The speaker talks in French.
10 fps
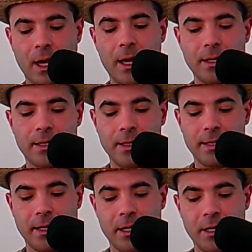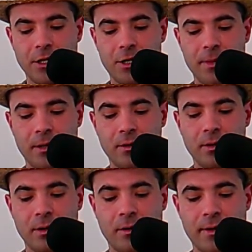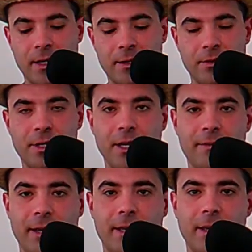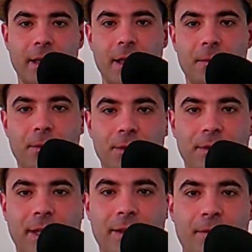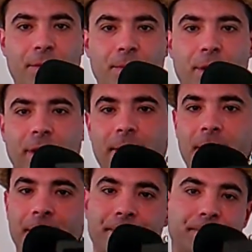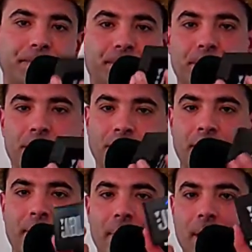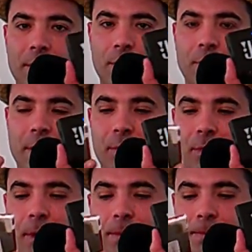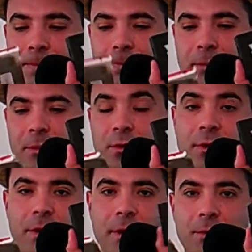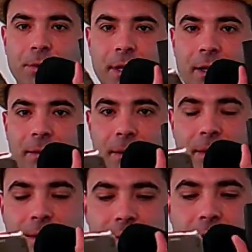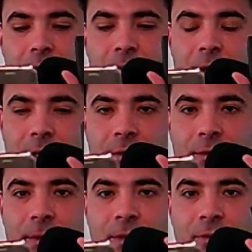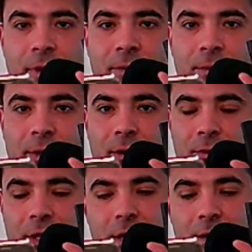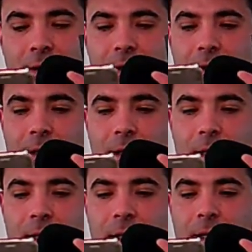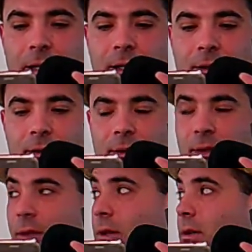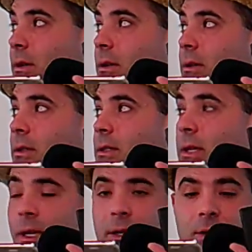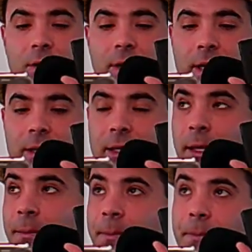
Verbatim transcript: Ah si, ça y est, là j'ai Belgo. Alors on va l'associer avec mon téléphone portable. Tout simplement. Je vais vous la faire montrer quand même. Hein. C'est un unboxing, il faut bien que je vous fasse montrer l'objet. Donc c'est connecté